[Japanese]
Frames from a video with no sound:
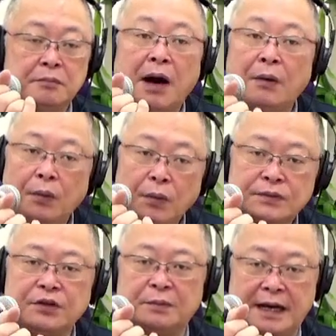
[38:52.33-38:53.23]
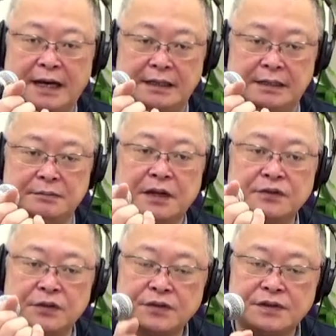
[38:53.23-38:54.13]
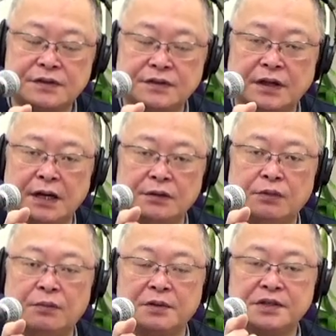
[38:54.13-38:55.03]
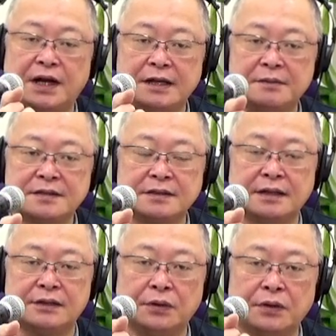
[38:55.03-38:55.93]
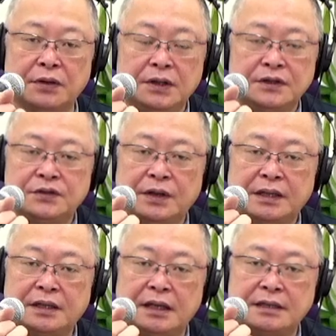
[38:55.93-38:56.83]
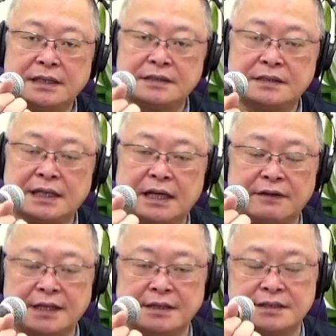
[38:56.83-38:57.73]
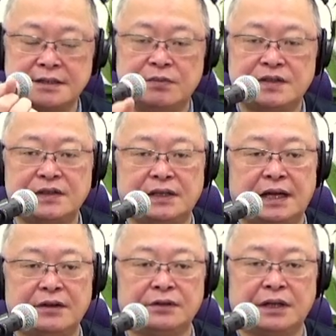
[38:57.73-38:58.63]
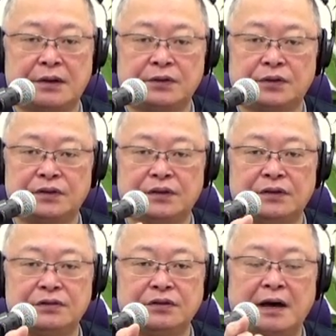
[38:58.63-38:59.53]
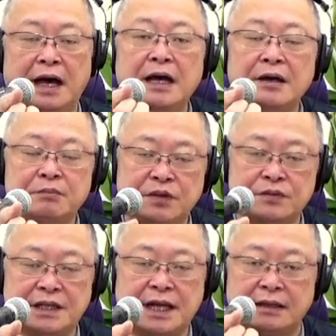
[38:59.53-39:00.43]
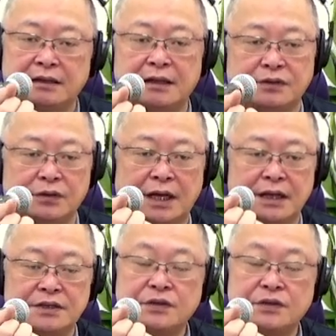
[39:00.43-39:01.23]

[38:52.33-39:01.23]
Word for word: 多くの場合、その行きずりの犯行ももちろんありますけれど、そうやって殺人あるいは殺人未遂になるようなことっていうのは、身内であったりとか非常に